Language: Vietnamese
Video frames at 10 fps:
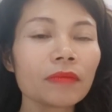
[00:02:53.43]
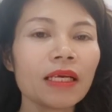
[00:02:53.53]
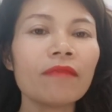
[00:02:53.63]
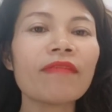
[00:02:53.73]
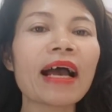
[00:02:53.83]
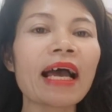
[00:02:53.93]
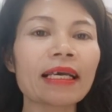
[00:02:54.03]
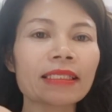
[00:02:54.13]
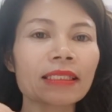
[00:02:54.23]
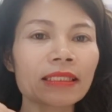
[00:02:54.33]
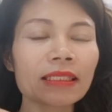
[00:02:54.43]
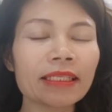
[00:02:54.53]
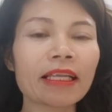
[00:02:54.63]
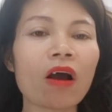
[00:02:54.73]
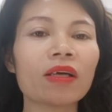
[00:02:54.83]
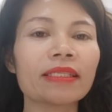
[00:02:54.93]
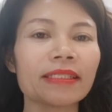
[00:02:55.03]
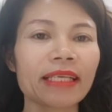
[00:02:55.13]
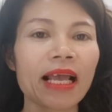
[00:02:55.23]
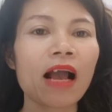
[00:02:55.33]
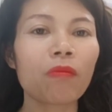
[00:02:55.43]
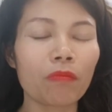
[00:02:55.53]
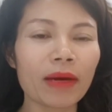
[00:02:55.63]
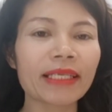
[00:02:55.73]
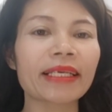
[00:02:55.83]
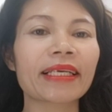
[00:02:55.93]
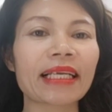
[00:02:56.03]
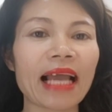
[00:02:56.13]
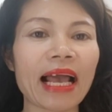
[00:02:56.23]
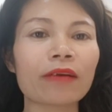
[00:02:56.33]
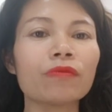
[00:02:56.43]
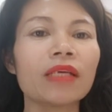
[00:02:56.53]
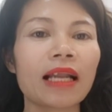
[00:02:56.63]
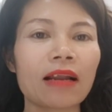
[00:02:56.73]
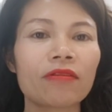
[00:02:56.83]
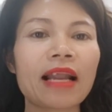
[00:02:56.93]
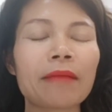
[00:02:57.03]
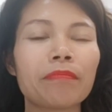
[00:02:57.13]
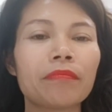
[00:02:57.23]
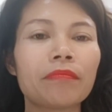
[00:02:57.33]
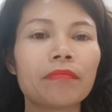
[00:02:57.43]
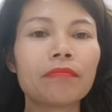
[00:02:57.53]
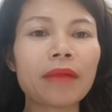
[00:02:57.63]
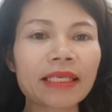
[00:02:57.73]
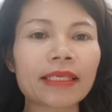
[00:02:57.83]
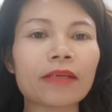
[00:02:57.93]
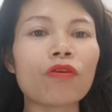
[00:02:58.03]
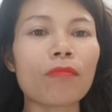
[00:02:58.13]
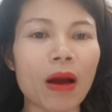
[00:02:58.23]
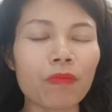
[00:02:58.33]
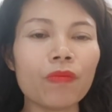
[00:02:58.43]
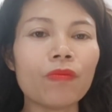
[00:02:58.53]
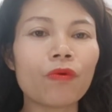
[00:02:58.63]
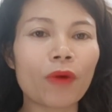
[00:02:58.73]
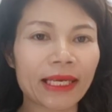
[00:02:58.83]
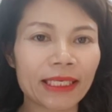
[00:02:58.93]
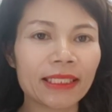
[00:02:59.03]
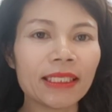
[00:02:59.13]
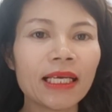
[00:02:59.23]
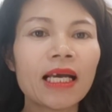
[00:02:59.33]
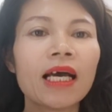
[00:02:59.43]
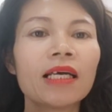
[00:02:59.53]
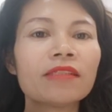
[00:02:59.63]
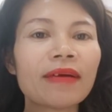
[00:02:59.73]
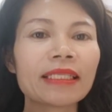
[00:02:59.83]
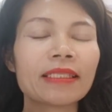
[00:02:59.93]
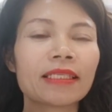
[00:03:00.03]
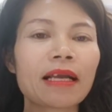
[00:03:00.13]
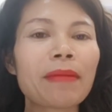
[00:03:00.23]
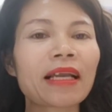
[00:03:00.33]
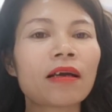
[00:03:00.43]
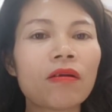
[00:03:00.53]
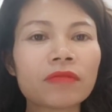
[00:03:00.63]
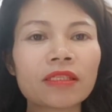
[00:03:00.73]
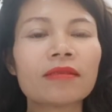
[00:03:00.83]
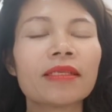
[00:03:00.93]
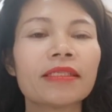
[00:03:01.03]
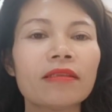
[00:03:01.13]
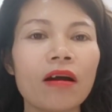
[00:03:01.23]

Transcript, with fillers: và khi đó thì sẽ hỏng mất cái kính lái cũng như là nó làm mất cái độ bóng của kính như vậy thì các bạn không xử lý được